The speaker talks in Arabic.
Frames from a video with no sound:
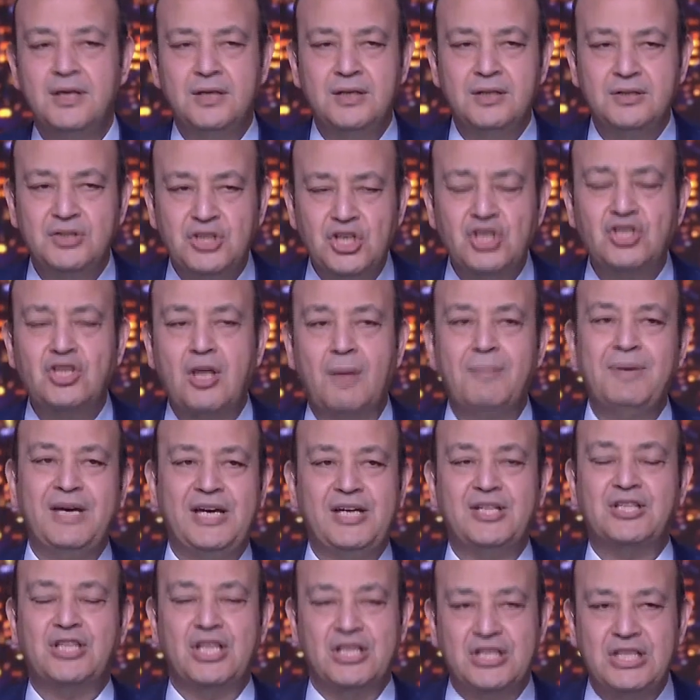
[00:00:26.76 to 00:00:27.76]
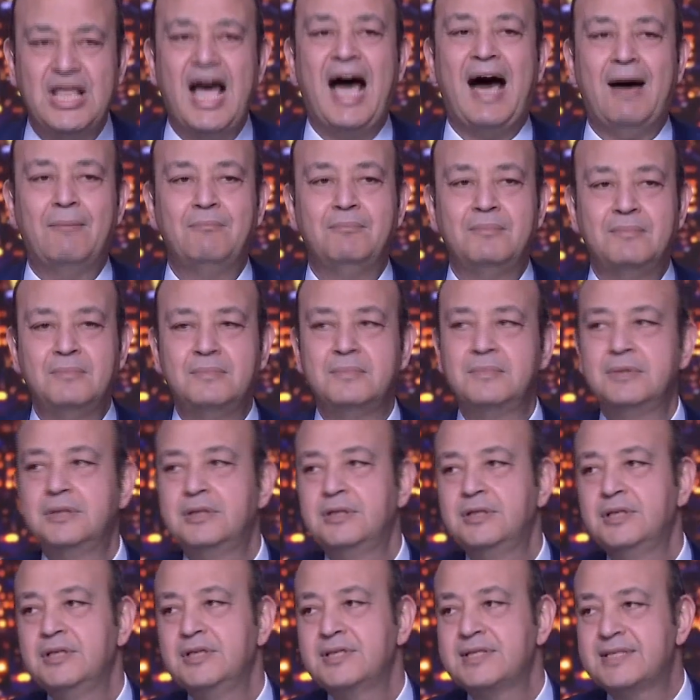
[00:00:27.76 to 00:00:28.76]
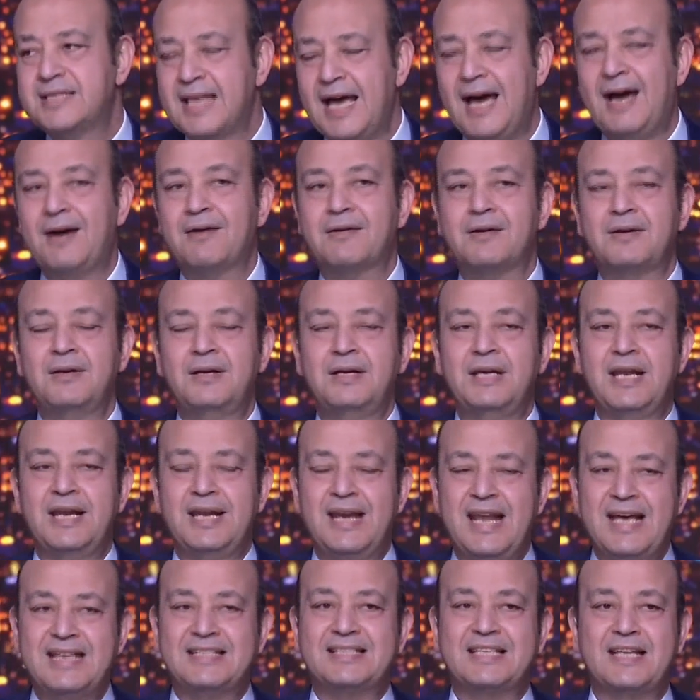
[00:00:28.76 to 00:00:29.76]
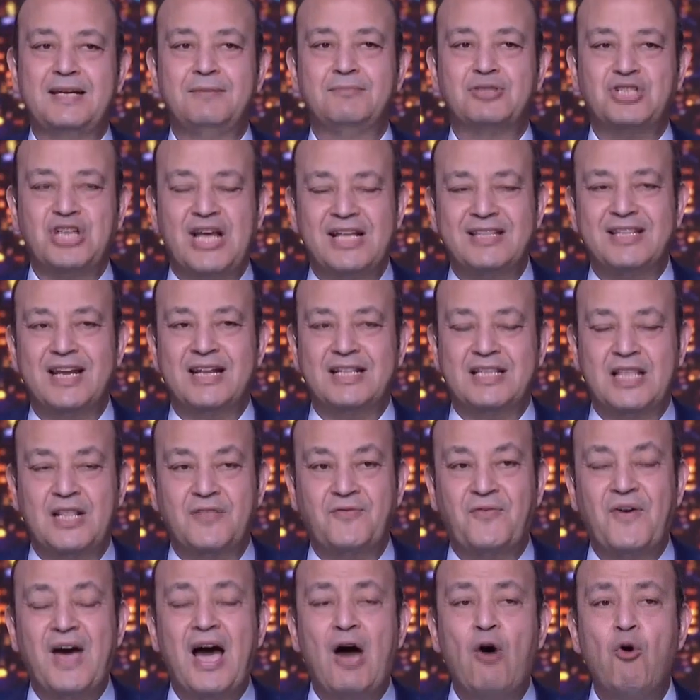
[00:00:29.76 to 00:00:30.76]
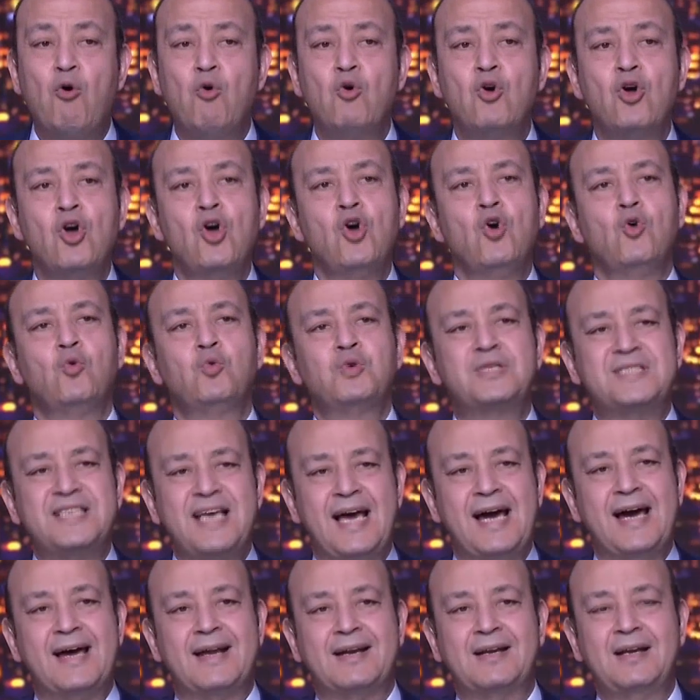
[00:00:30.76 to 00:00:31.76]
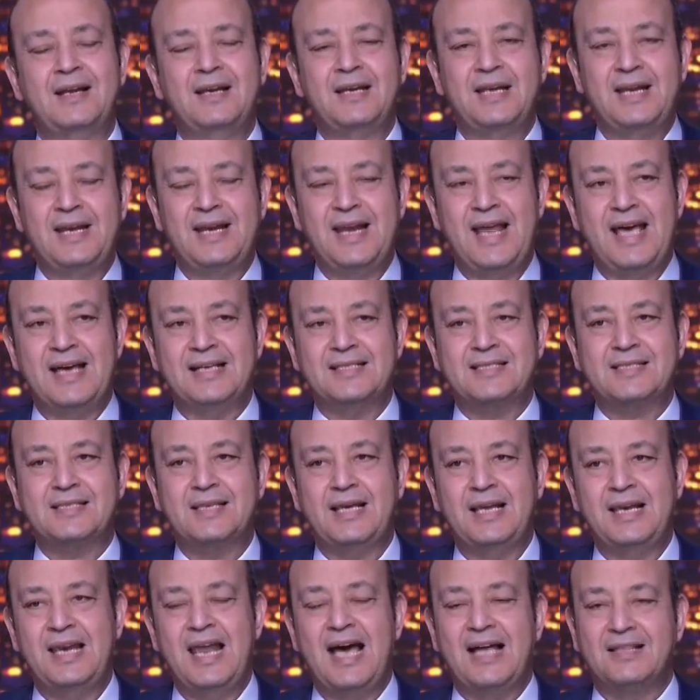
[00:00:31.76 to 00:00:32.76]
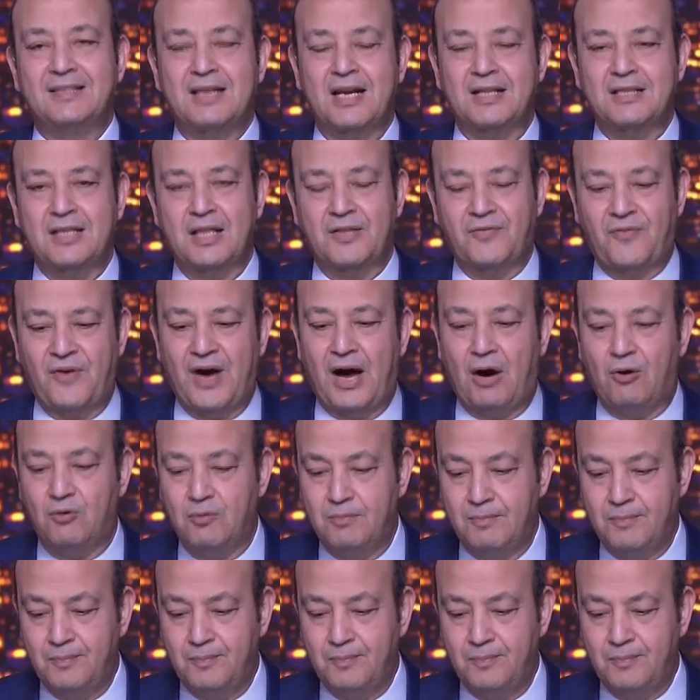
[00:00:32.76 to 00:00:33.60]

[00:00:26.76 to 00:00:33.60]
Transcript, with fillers: دي طبيعة الدعم سعر للناس اللي مش قادره تدفعه وسعر للناس اللي قادره تدفعه